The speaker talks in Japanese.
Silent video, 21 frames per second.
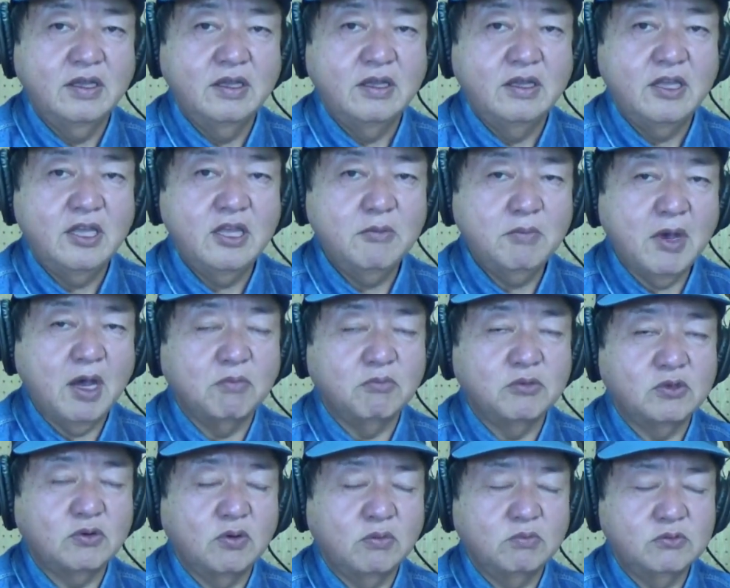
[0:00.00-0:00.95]
今
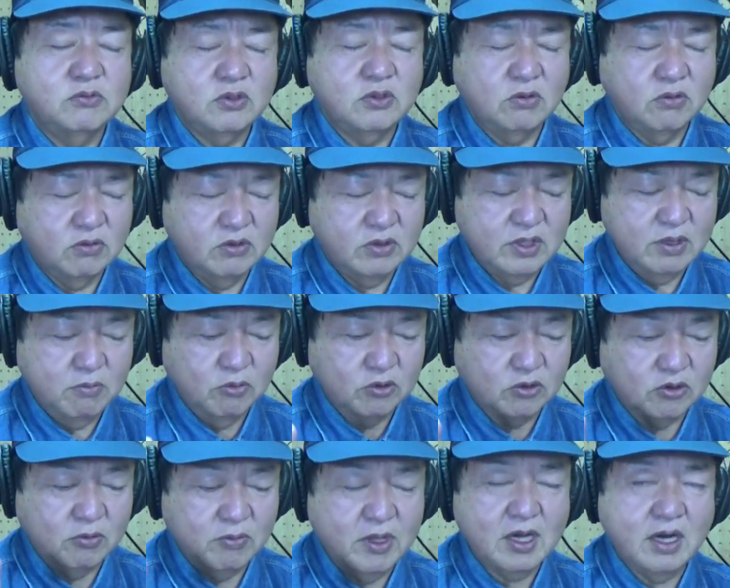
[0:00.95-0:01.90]
向こうに
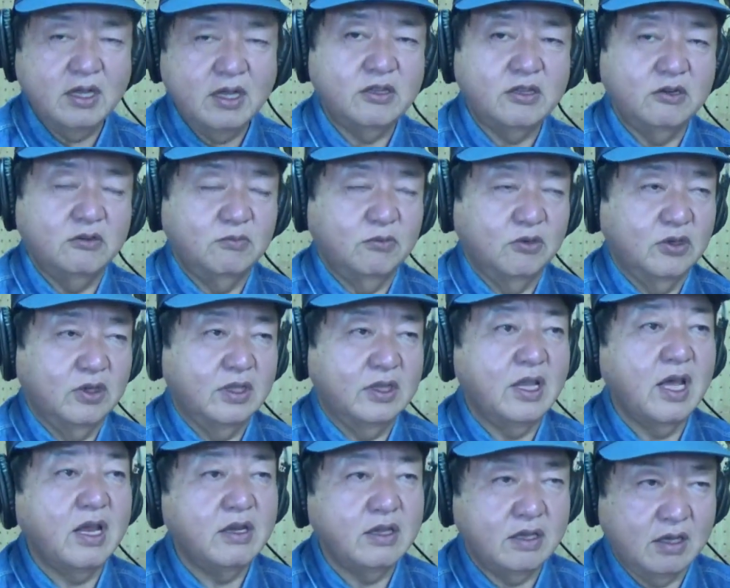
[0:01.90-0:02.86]
求められてるものは
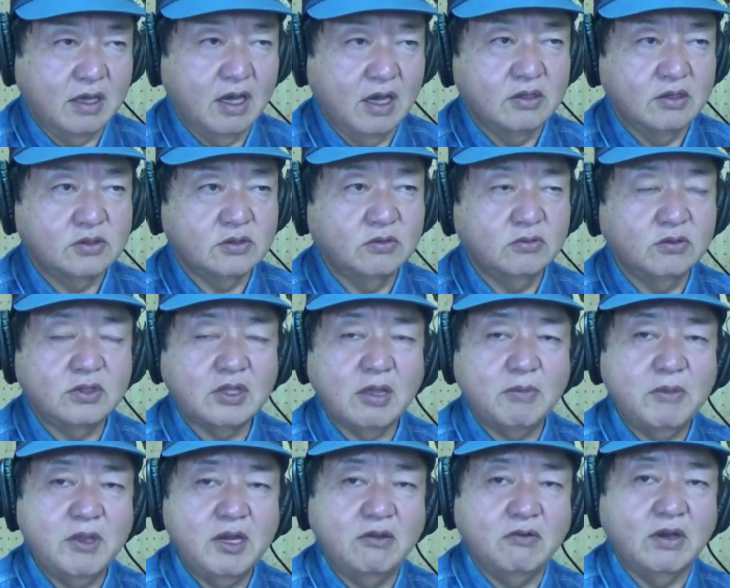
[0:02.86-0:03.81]
何か、そのた
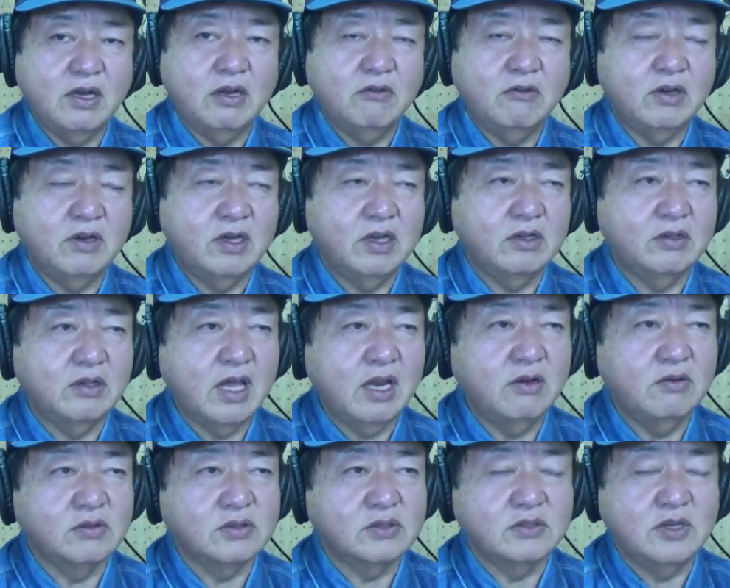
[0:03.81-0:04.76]
めに我々は
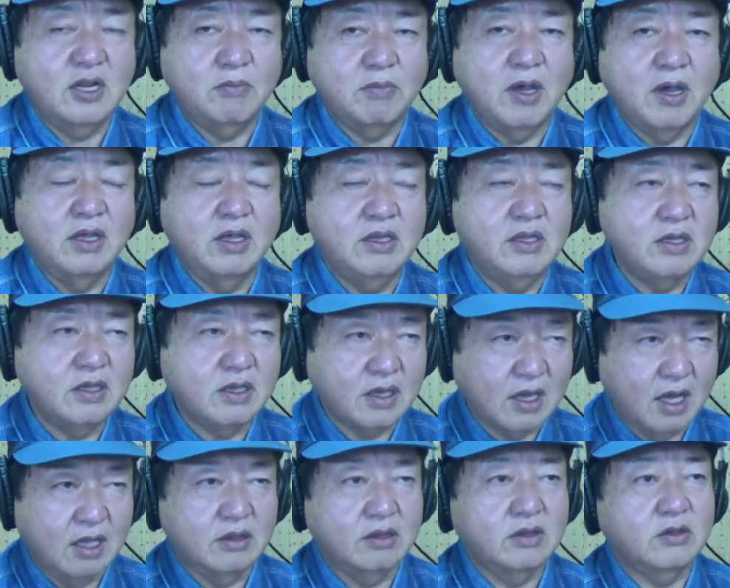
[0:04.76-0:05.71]
何をすればいい
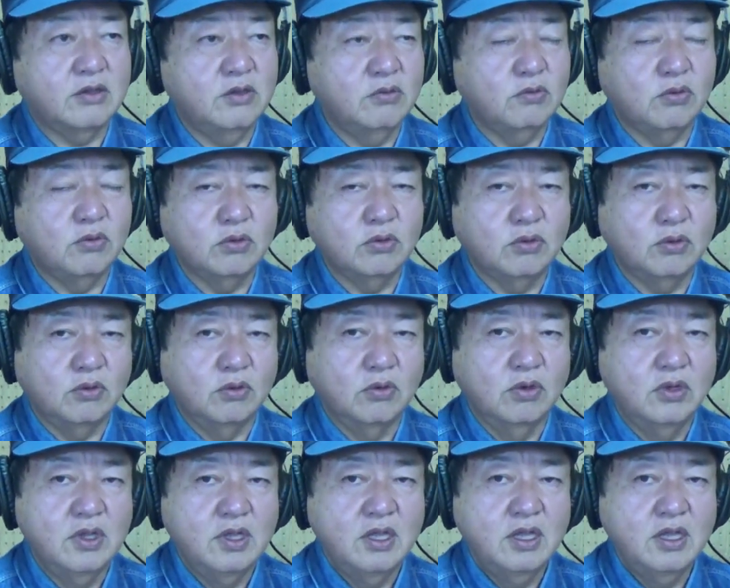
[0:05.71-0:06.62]
かっていうことを